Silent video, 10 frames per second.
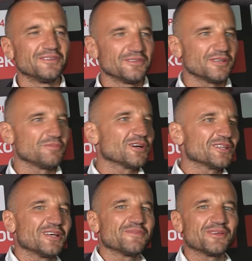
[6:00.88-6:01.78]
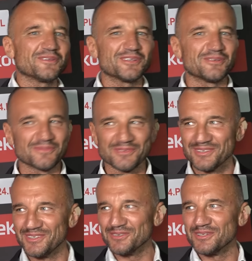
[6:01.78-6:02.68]
nie bo na tym,
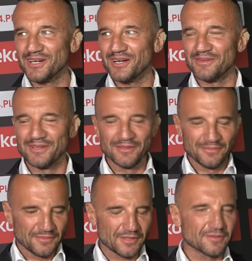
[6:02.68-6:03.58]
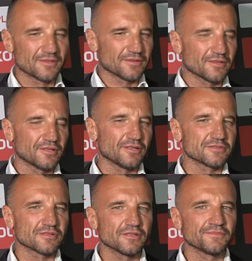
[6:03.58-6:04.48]
nie oddychałem. E,
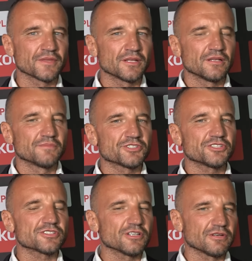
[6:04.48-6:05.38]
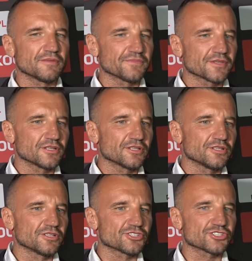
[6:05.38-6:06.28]
przycisnąłem
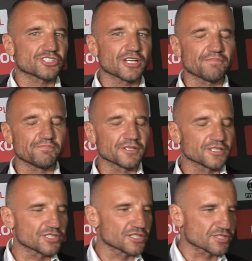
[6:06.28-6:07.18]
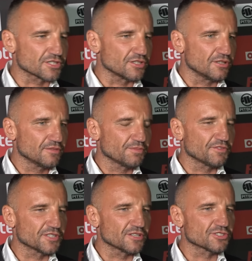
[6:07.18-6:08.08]
yy, sztab menadżerski,
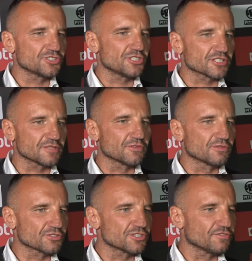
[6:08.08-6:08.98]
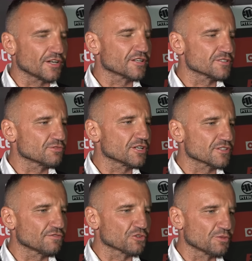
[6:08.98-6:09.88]
powiedziałem, że dzisiaj chcemy ogłosić walkę z
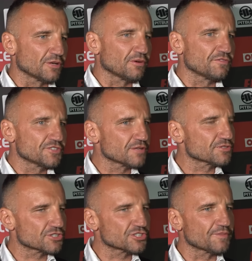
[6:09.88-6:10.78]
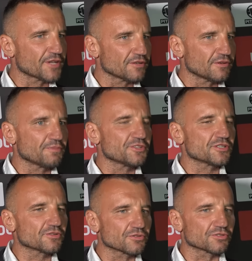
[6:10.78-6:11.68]
Łukaszem Formelą, a wiedziałem, że ściemniają i
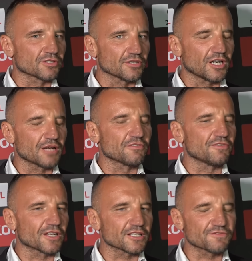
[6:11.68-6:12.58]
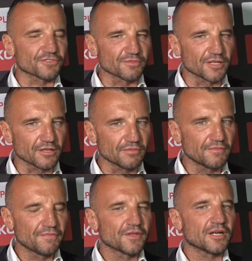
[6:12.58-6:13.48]
powiedziałem krótko, albo walka z Formelą,
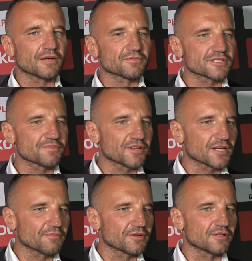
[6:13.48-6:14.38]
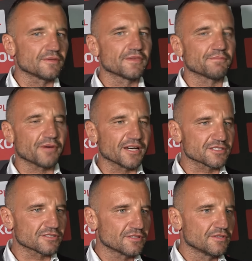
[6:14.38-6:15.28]
albo zabieramy
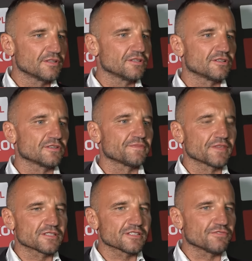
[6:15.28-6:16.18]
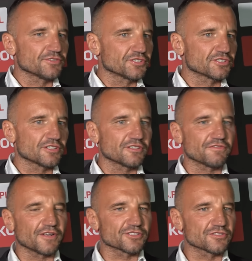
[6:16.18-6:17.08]
pas, E, zawodnik nie, nie
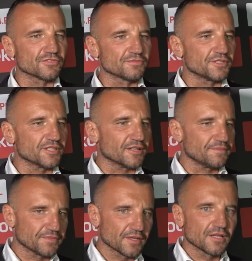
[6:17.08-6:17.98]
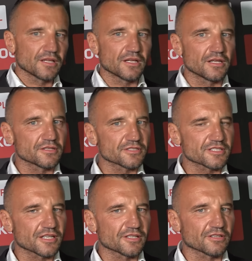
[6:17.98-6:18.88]
walczy w Lubinie, e,
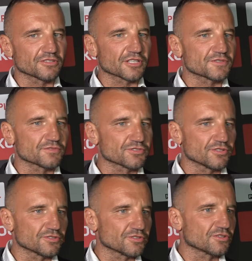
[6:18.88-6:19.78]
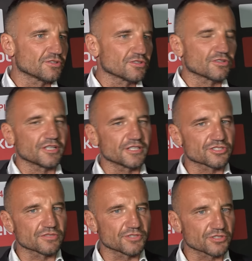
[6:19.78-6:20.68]
zostanie kontrakt przedłużony o kolejne
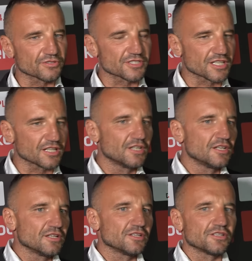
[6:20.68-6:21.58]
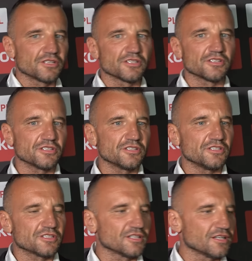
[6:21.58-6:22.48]
3 miesiące i,
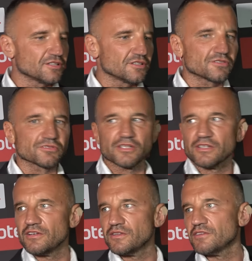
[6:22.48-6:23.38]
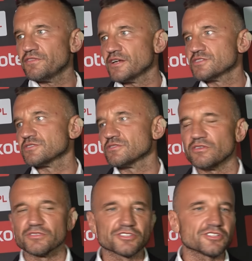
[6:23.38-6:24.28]
i, tyle. I tutaj nie, nie, walczy. No,
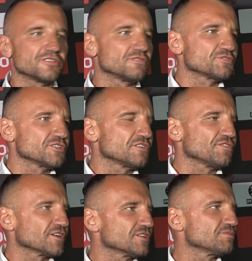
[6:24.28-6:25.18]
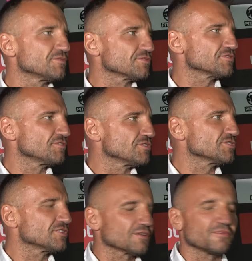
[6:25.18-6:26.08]
oni chcieli uprzedzić fakty, bo
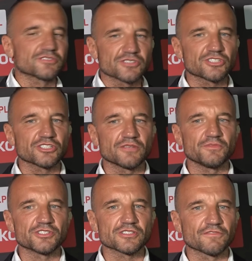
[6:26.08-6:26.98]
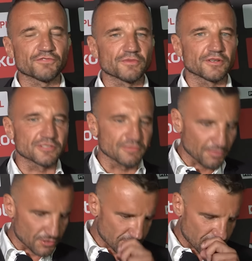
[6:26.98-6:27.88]
widocznie tak bardzo nie chcieli bić się z tym formelem, że po
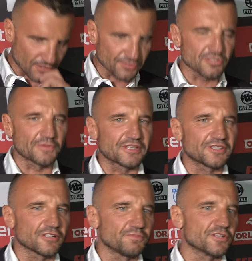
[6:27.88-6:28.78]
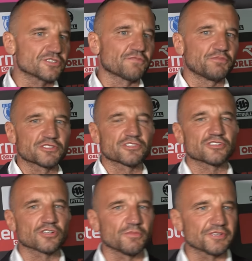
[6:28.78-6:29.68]
prostu skąd, skąd ten jego pierwszy wpis, że
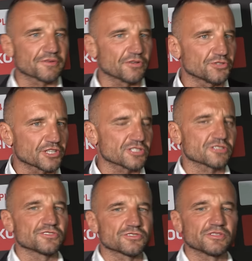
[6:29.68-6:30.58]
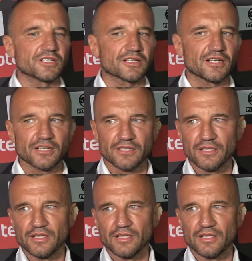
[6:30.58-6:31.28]
rzekomo ten kontrakt się skończył i tak dalej.